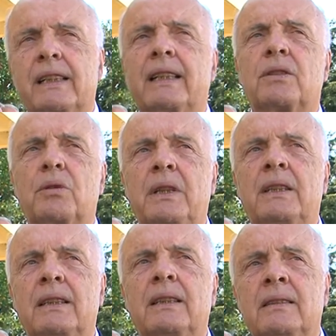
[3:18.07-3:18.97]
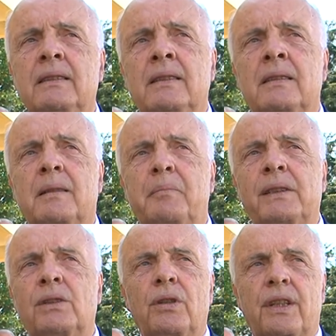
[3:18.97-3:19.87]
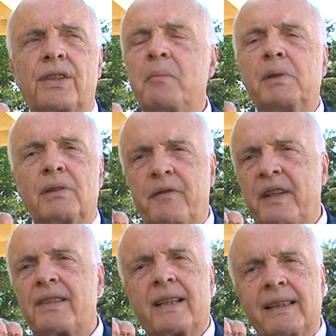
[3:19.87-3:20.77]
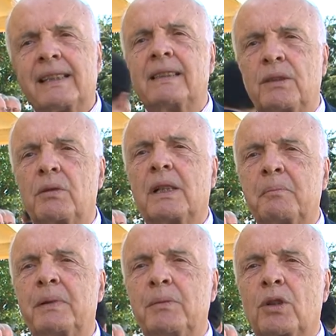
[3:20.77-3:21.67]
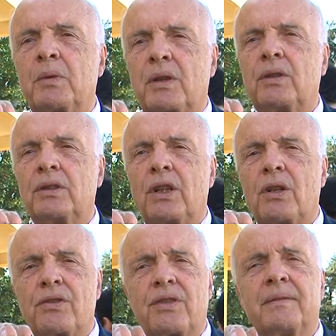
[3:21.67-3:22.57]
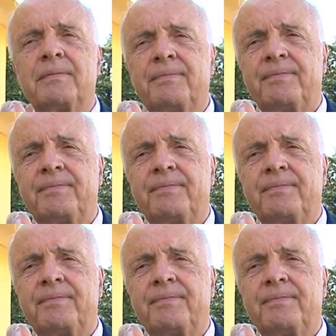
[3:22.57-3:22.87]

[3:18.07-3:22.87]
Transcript: Ecco, quindi eh, per noi è sempre una festa grande, un gran premio come quello di oggi.